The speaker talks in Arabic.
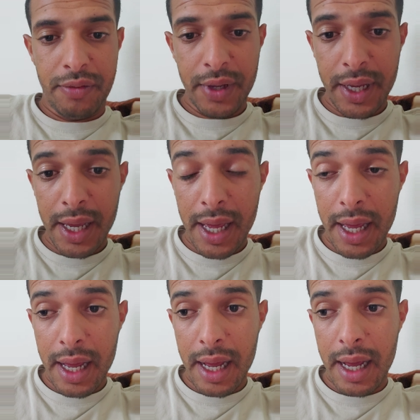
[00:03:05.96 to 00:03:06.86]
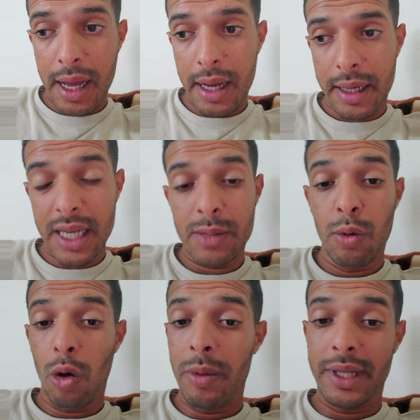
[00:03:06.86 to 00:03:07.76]
في آه
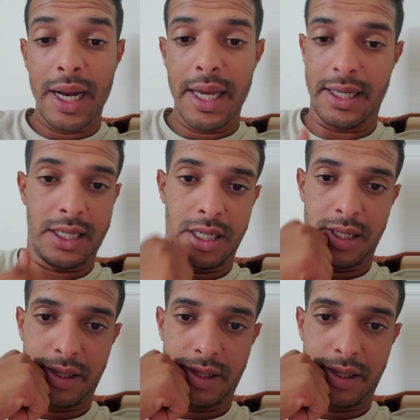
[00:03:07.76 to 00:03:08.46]
كسب لقمة العيش